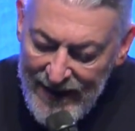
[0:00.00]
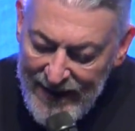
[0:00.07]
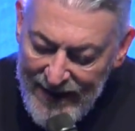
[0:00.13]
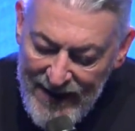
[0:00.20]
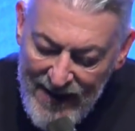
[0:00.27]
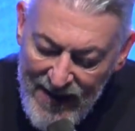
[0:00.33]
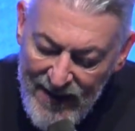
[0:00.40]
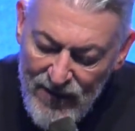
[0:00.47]

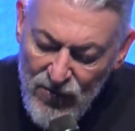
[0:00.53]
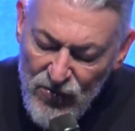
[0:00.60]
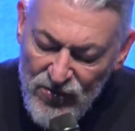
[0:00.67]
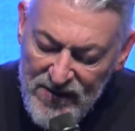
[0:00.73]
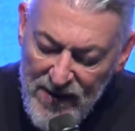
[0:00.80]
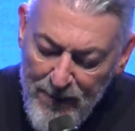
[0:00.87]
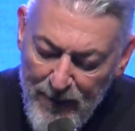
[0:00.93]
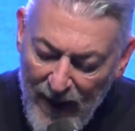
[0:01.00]
¿Quién
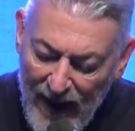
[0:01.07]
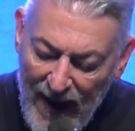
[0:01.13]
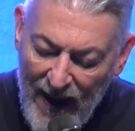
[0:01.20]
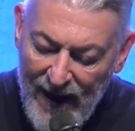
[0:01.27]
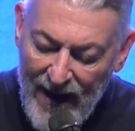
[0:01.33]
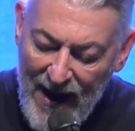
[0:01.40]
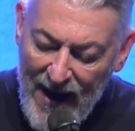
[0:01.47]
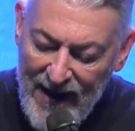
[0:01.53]
nos
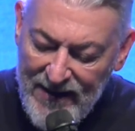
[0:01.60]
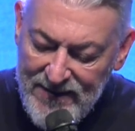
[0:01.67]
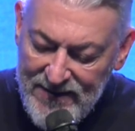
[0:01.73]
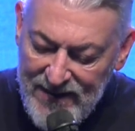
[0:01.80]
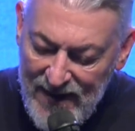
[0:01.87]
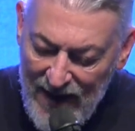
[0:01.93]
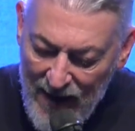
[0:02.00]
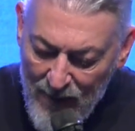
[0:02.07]

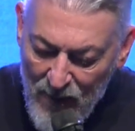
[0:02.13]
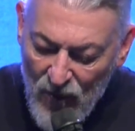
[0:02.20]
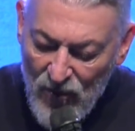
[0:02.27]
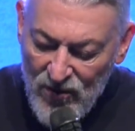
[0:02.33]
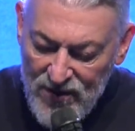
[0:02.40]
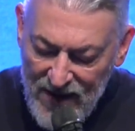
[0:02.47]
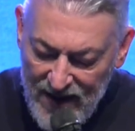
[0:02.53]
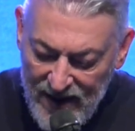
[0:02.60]
separará del
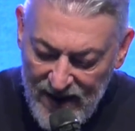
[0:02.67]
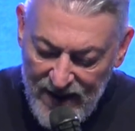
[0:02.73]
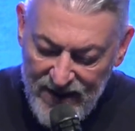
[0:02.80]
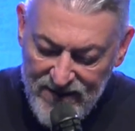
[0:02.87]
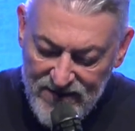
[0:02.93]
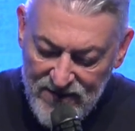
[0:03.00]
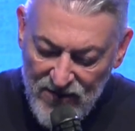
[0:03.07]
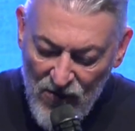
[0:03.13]
amor de
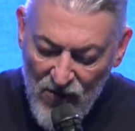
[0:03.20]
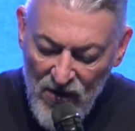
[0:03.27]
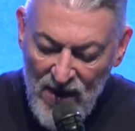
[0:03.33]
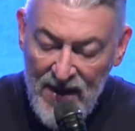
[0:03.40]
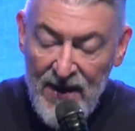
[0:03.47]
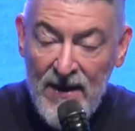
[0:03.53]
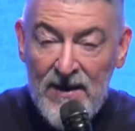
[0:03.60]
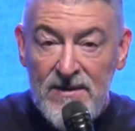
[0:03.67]
Cristo?
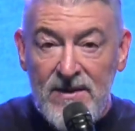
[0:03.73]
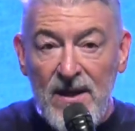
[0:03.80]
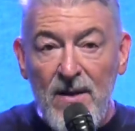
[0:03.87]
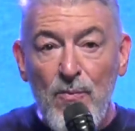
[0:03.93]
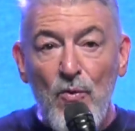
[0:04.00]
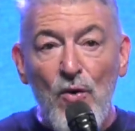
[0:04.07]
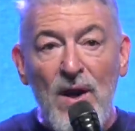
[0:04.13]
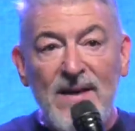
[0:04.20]

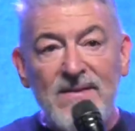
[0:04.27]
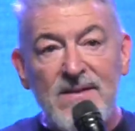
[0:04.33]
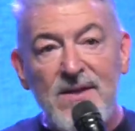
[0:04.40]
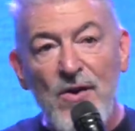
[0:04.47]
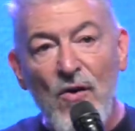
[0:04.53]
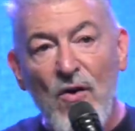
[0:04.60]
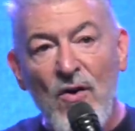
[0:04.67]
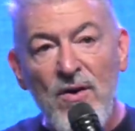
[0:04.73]

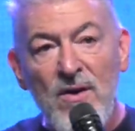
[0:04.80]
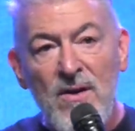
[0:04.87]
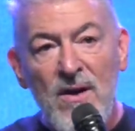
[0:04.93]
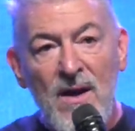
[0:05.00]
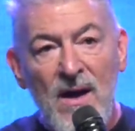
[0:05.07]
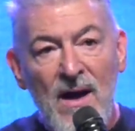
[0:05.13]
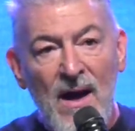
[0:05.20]
¿Tribulación,